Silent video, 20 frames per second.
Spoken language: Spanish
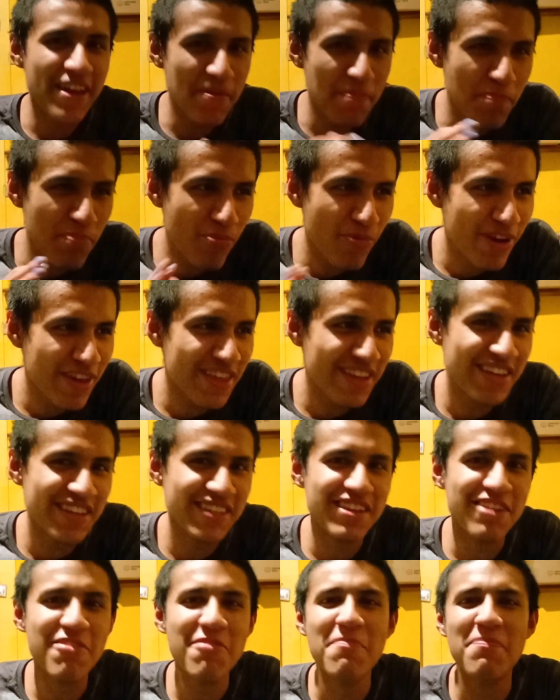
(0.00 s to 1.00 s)
y ahí puede
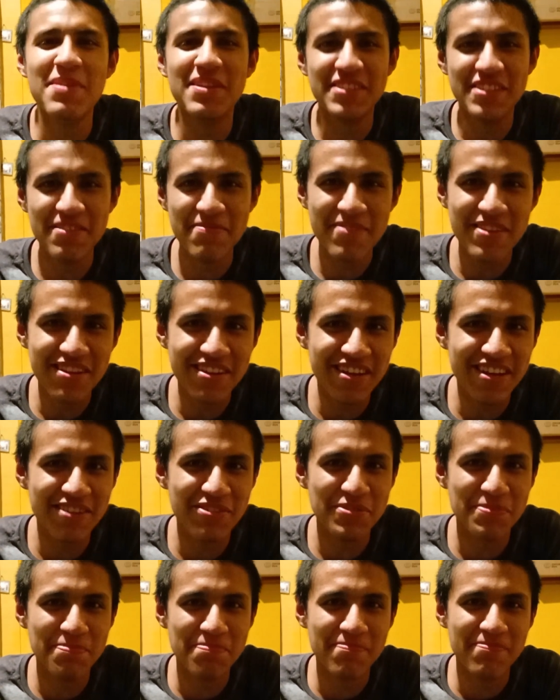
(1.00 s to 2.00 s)
que sea comprensible que
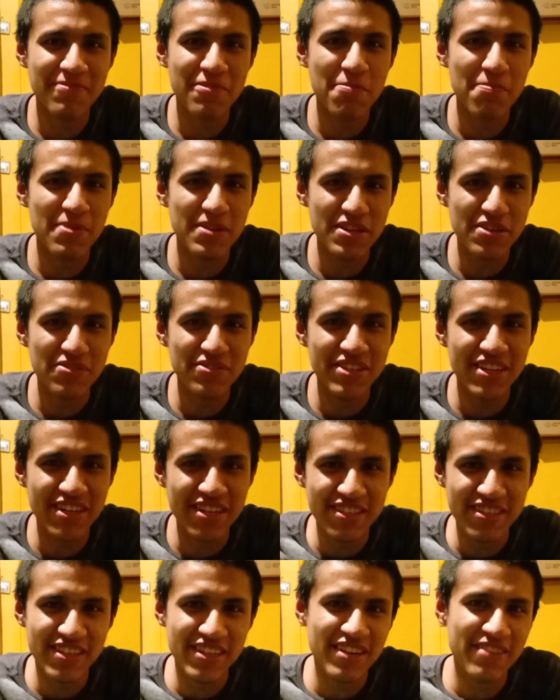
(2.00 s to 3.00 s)
los compañeros
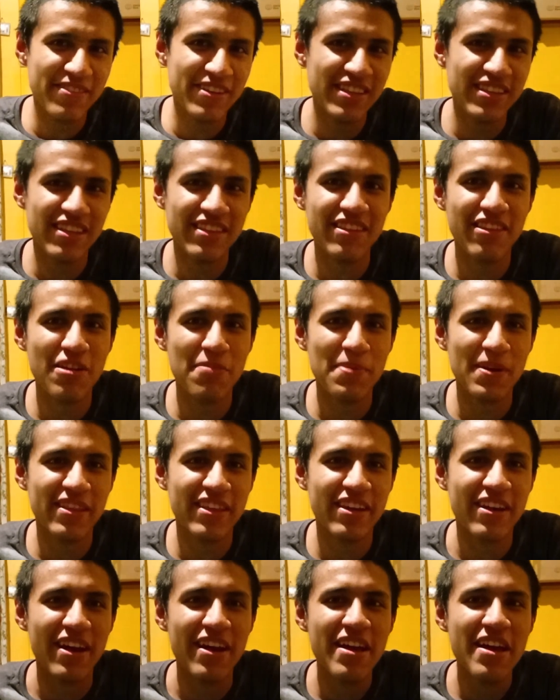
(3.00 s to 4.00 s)
lleguen sin haber entendido la
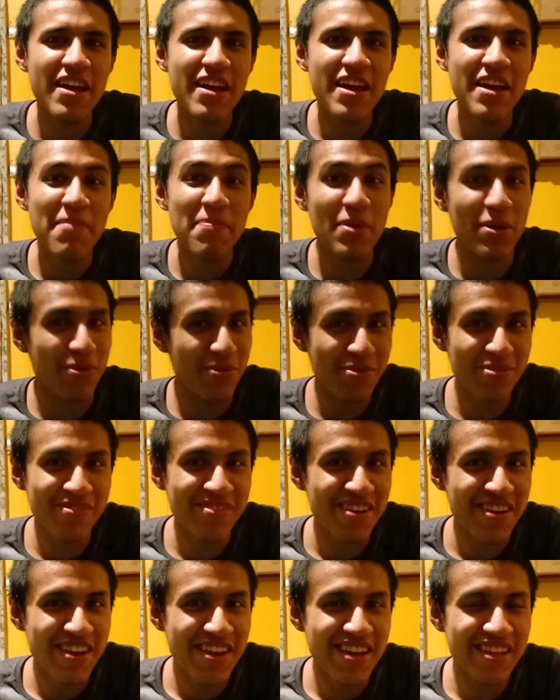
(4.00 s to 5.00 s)
práctica. Pero no,
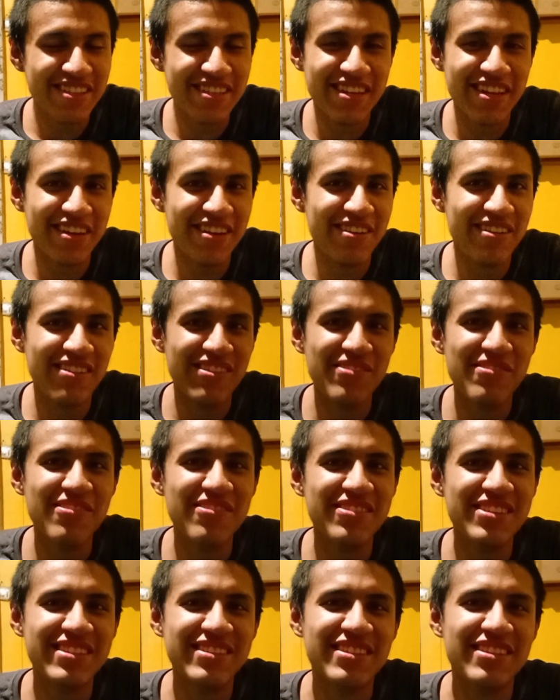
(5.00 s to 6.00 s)
es que no
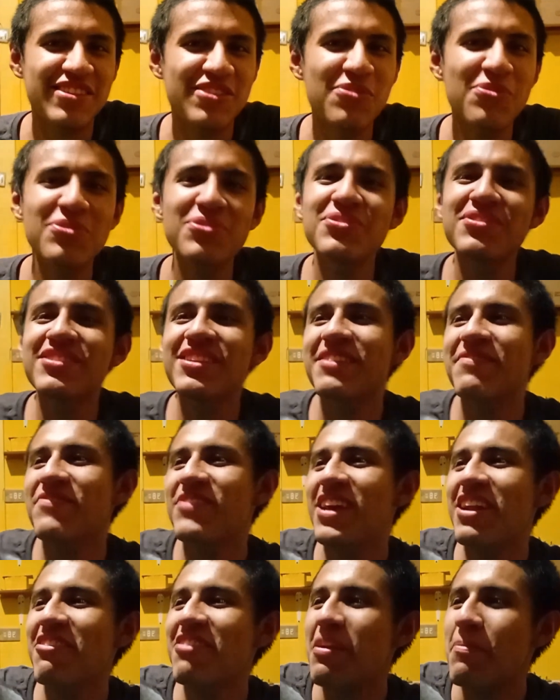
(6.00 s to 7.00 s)
nos, no nos
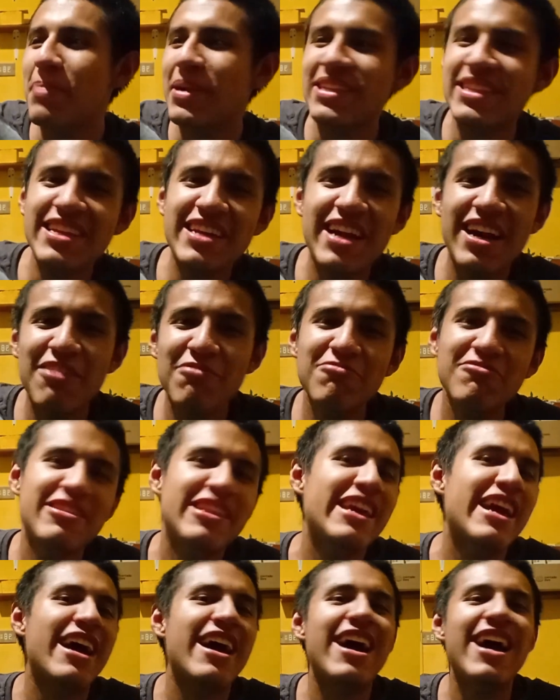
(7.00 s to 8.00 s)
enviaron la práctica un
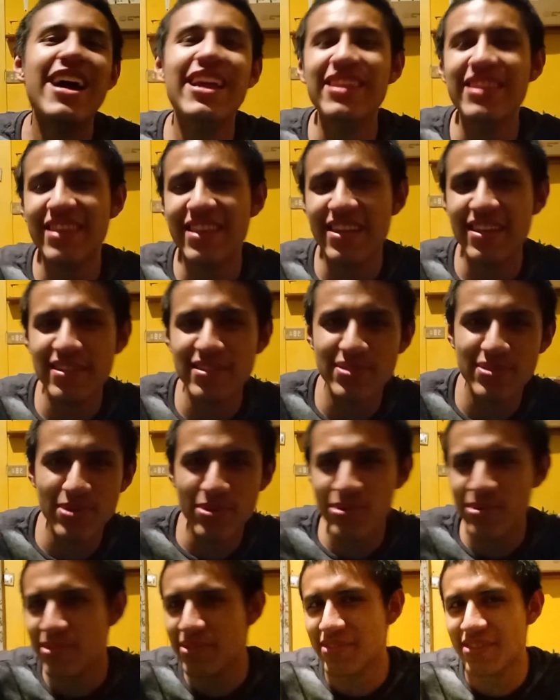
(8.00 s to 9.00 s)
día antes,
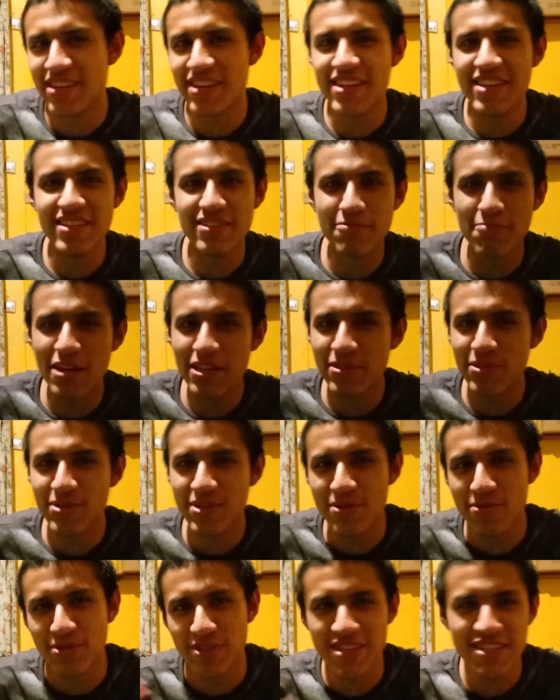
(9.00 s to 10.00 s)
dos, tres, cuatro,
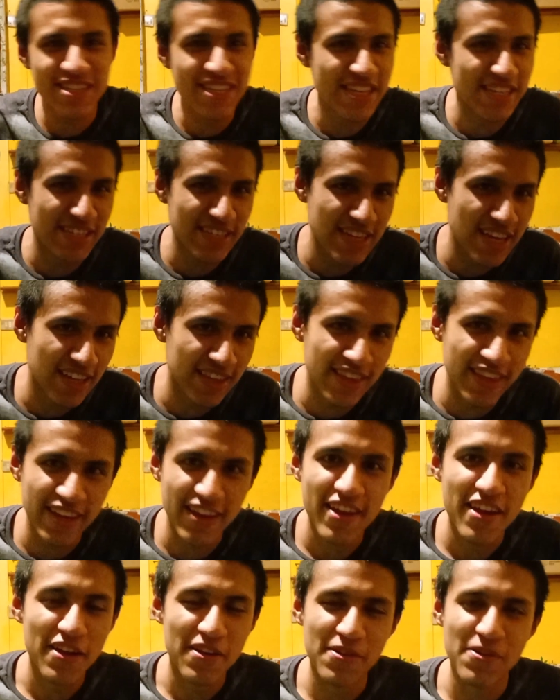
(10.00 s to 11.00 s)
cinco, seis, ni
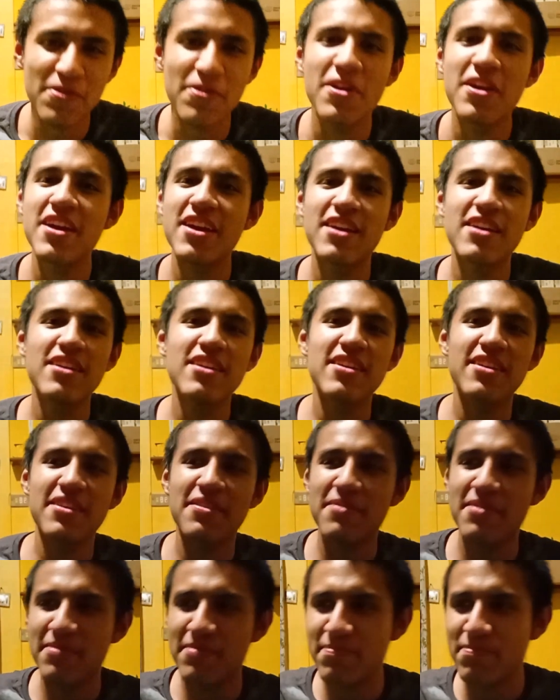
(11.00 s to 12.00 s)
siete. No.
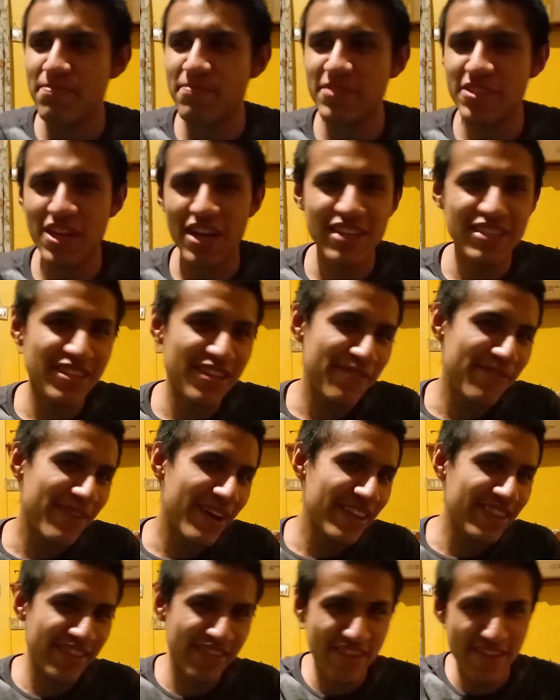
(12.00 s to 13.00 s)
Ya
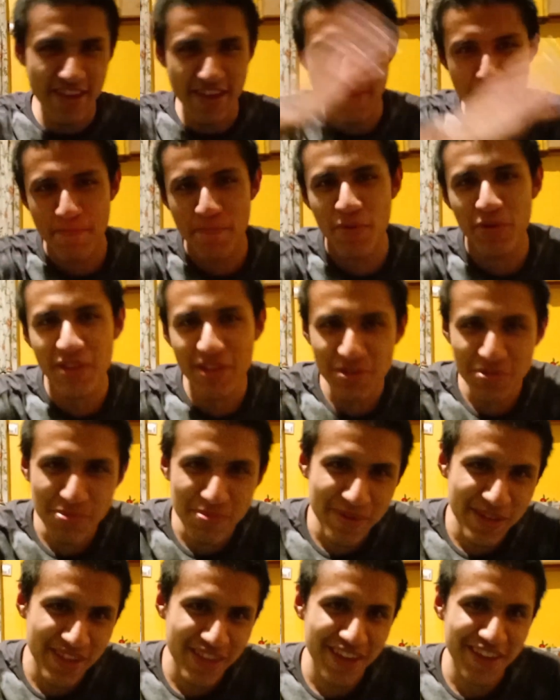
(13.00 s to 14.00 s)
lleva tiempo de su
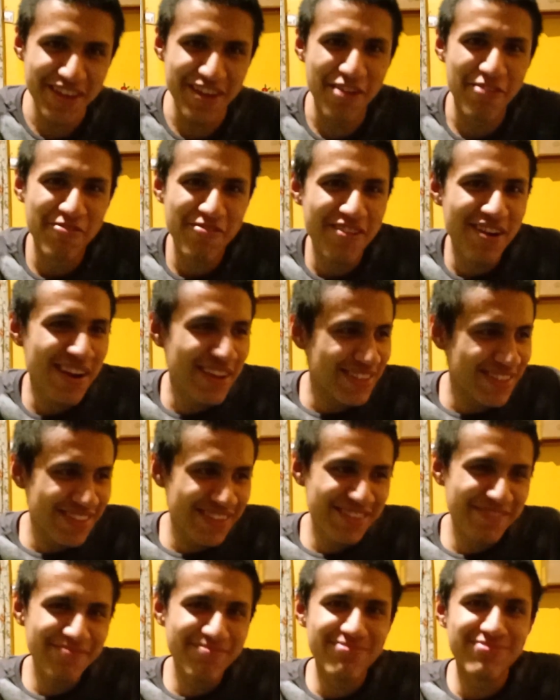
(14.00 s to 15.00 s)
vida y aún
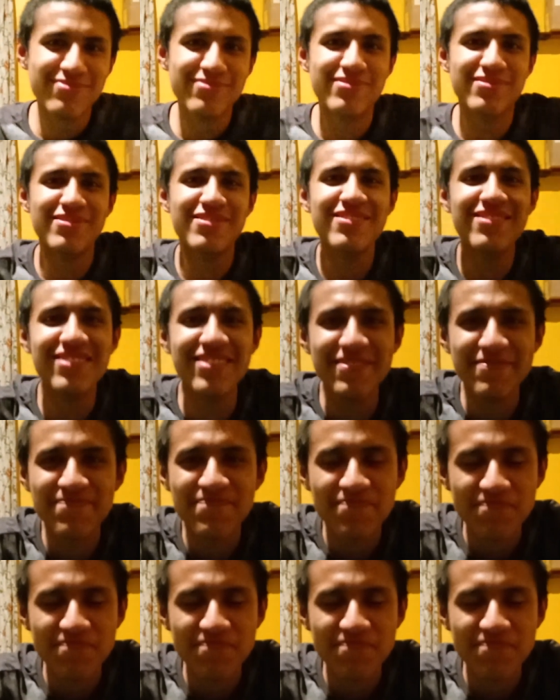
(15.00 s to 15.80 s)
así, pues no.